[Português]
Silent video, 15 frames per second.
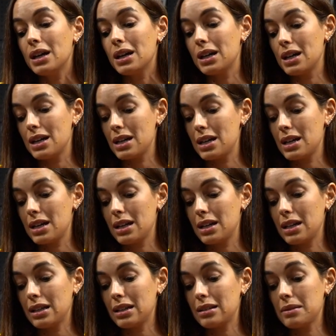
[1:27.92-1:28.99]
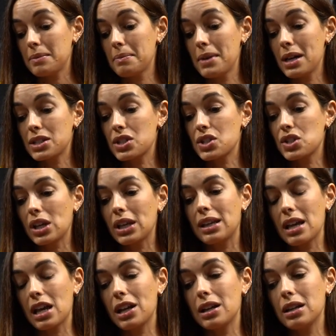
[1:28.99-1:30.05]
Uh, mas achei
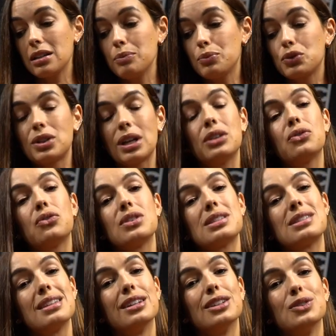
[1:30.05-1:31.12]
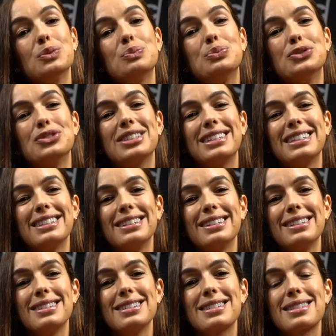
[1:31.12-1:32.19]
que era importante fazê-lo
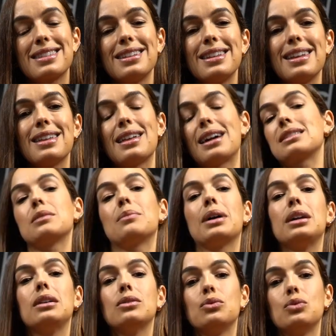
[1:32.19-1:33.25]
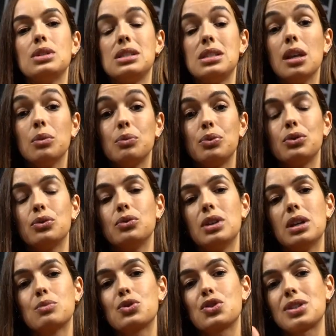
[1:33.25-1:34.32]
porque estaria a dar também o exemplo
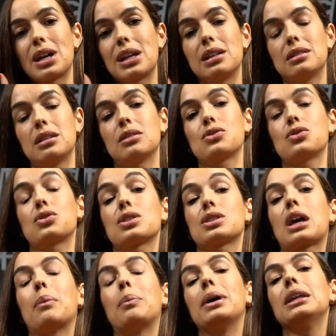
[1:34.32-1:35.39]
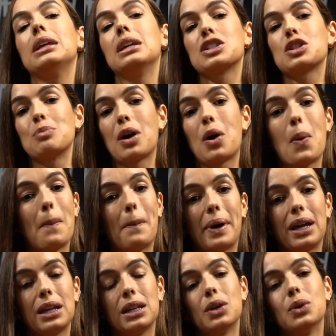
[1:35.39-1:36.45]
e a mostrar a tantas outras raparigas que me
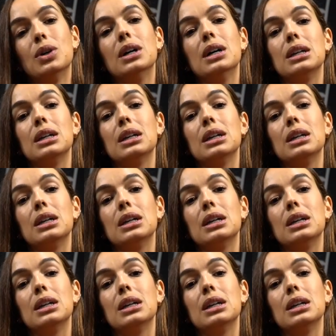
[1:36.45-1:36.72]
acompanham,